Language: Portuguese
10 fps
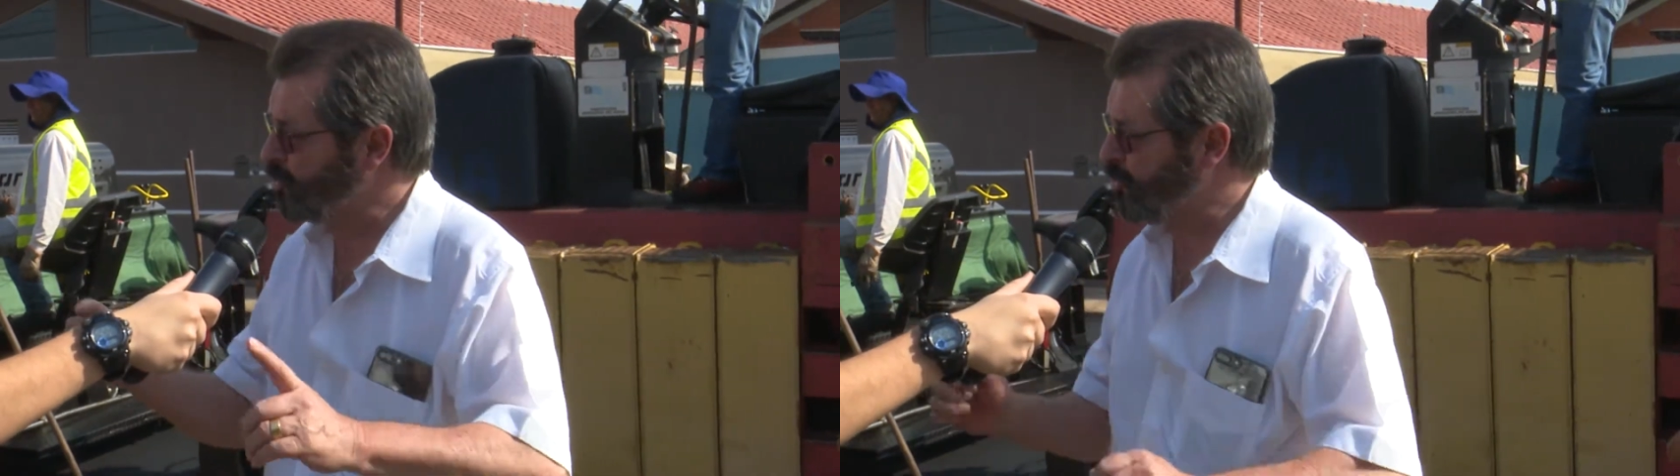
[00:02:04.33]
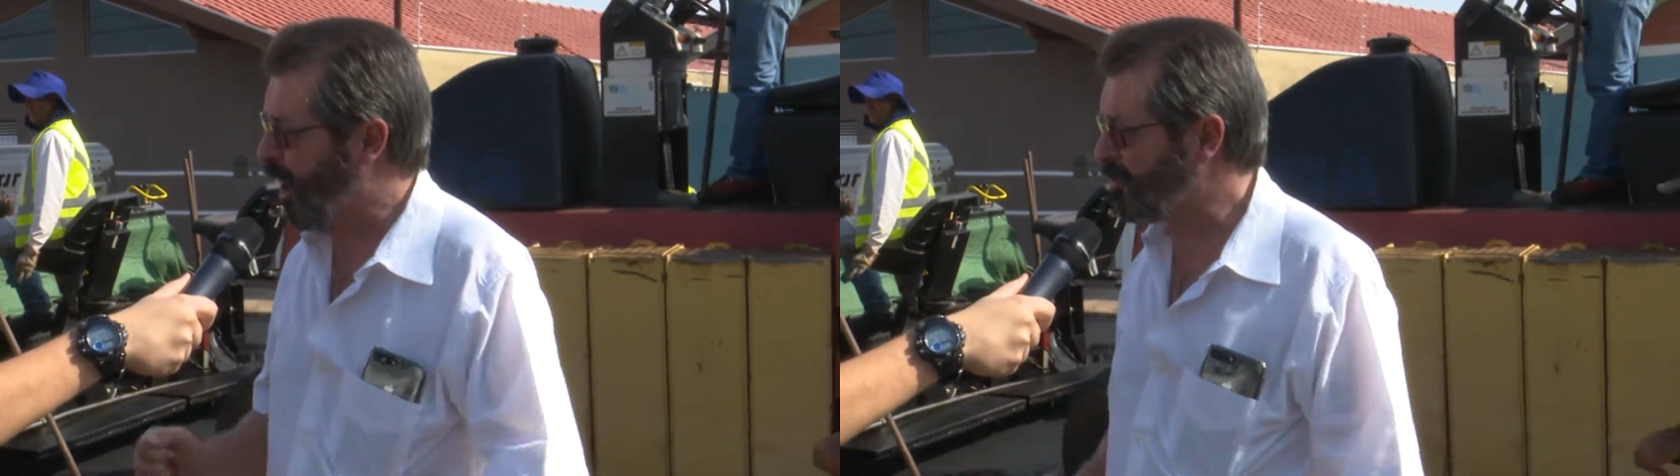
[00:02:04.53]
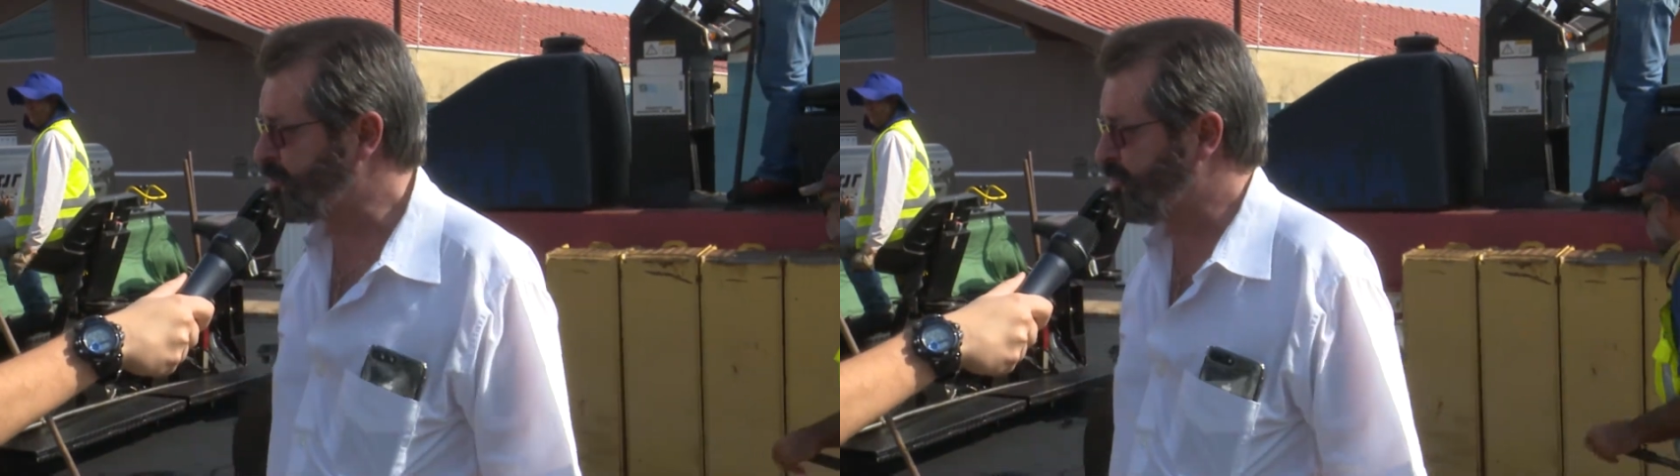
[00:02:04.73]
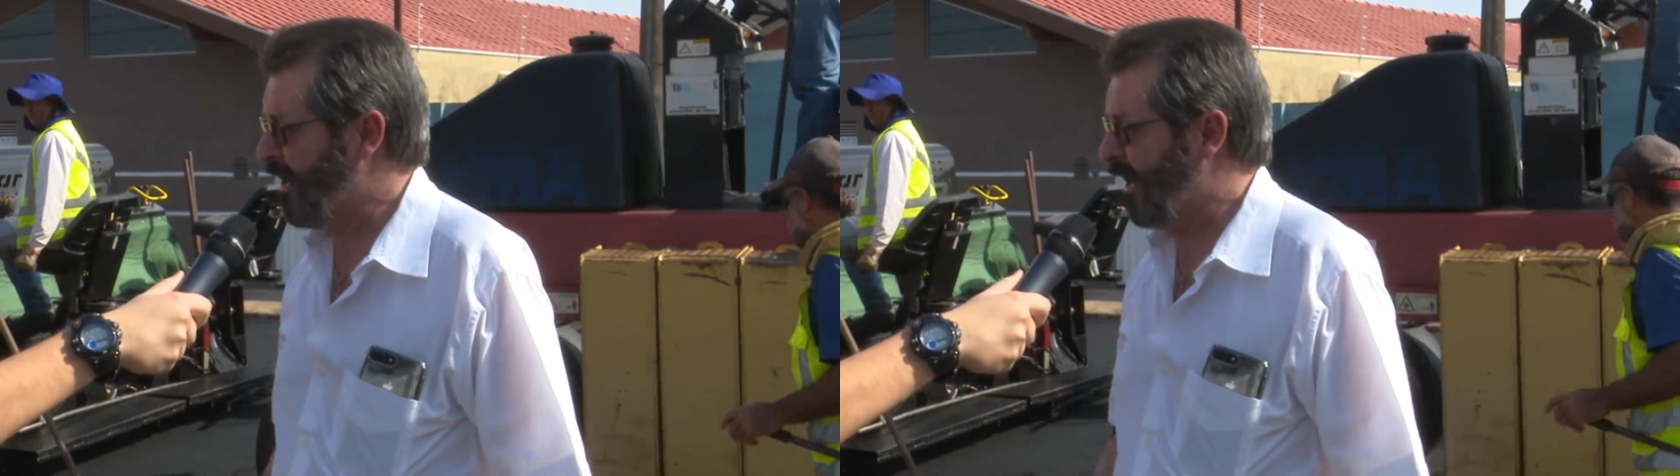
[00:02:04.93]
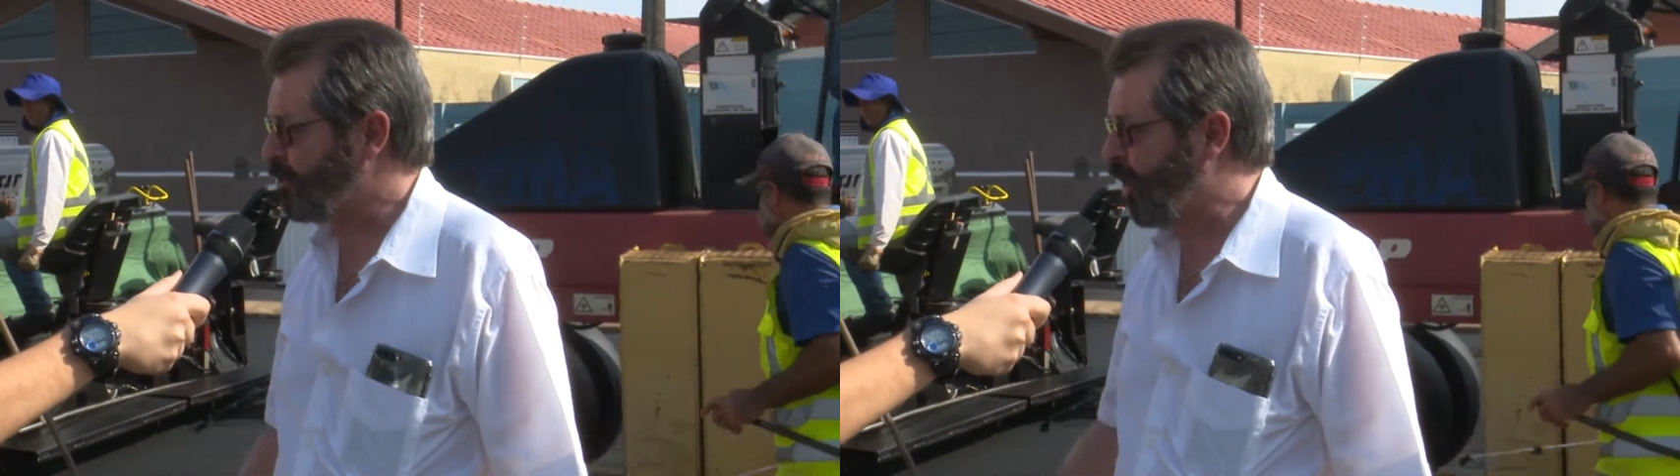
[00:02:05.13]
os nossos
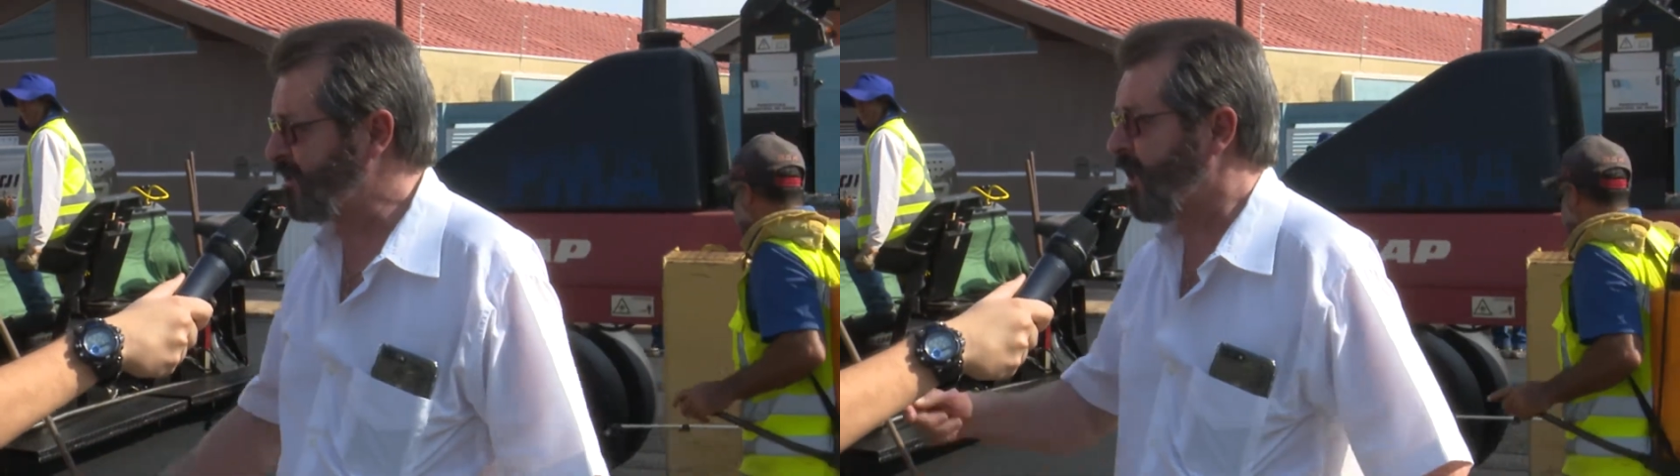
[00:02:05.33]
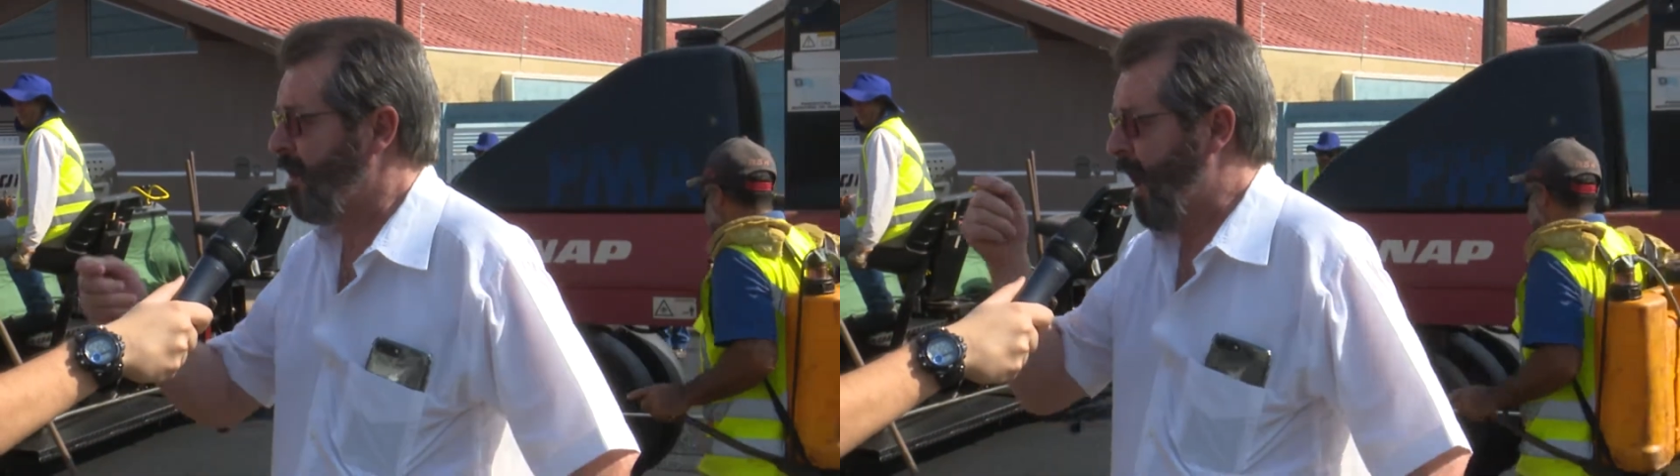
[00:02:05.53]
vereadores,